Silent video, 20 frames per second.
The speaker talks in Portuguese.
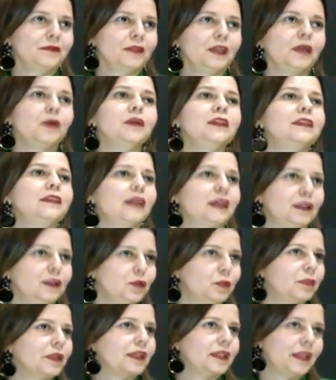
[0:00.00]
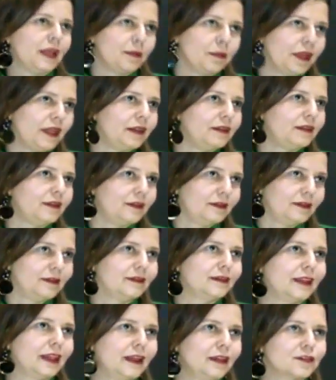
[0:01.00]
E eu entendo plenamente.
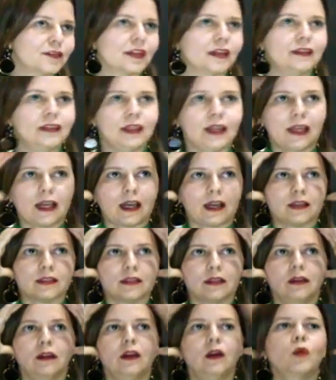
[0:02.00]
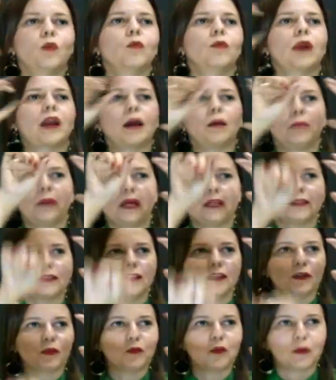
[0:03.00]
Né? Sai de casa com um
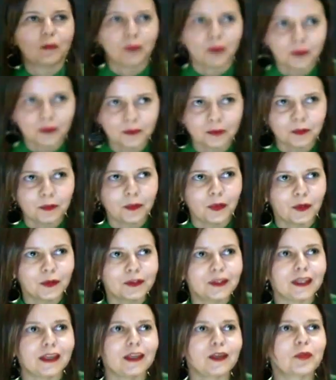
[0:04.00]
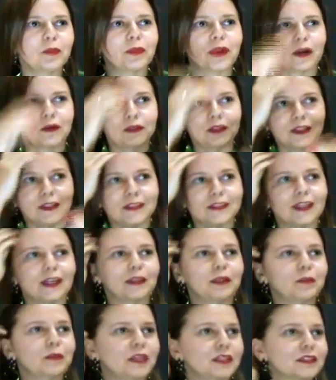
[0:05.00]
capacete, com um ponteiro para utilizar
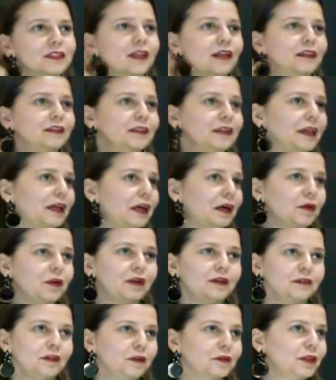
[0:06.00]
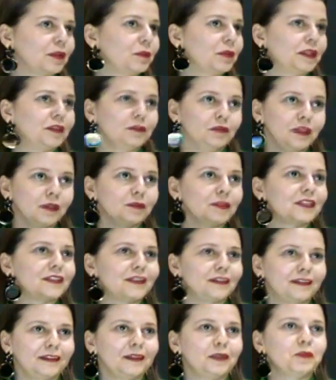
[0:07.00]
na minha sala de aula, eu também não ia me
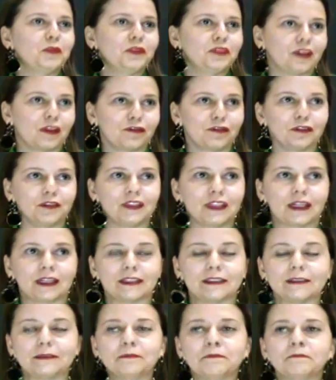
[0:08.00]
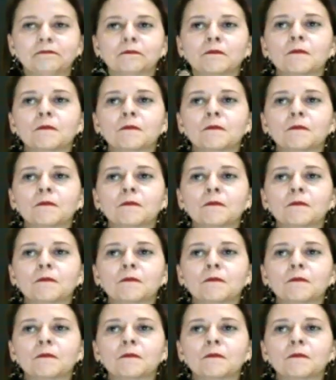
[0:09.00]
sentir muito à vontade.